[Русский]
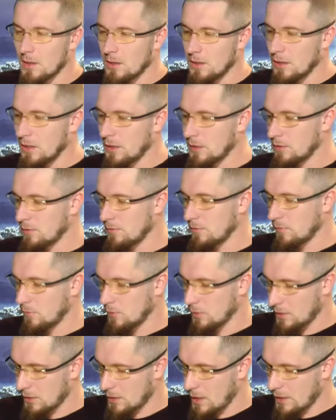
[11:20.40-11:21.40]
Я же
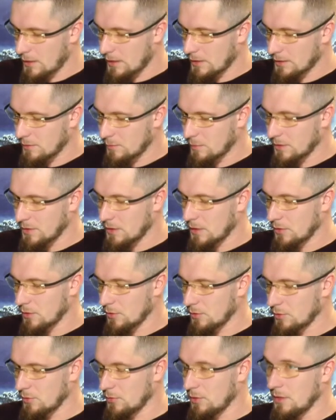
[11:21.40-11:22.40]
вот как раз
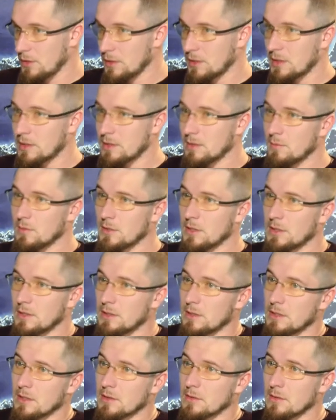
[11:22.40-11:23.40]
обозначил, что есть разный
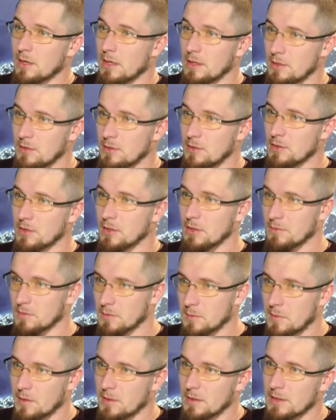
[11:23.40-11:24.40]
менталитет. Один человек
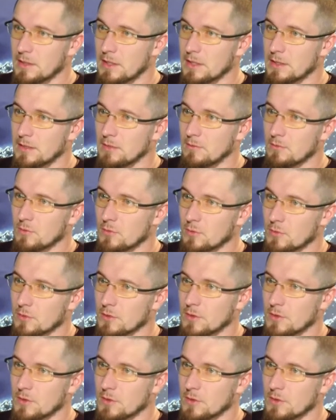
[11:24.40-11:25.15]
воспринимает негативно, другой